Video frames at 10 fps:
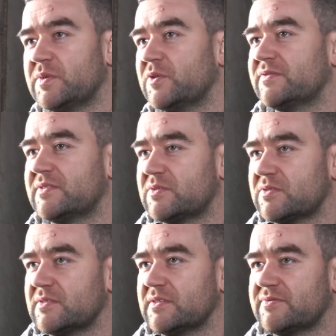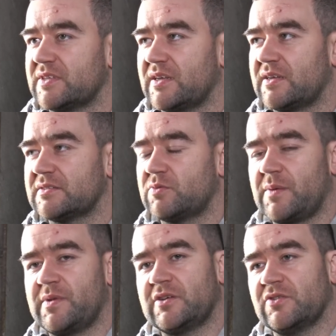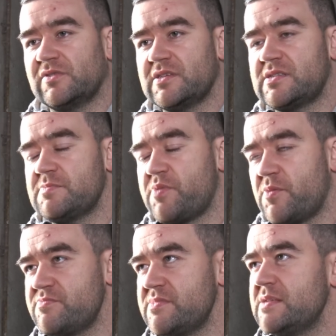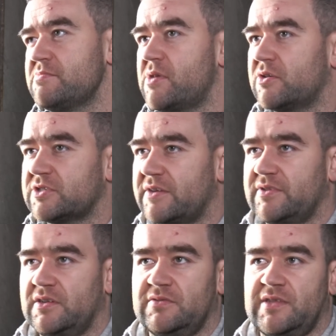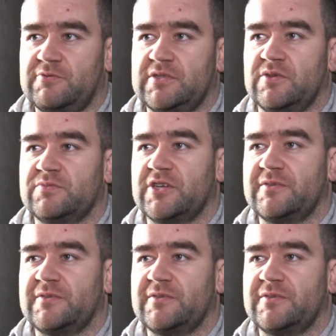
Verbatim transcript: były w, w za słabej kondycji, pomimo, że wyglądały dobrze.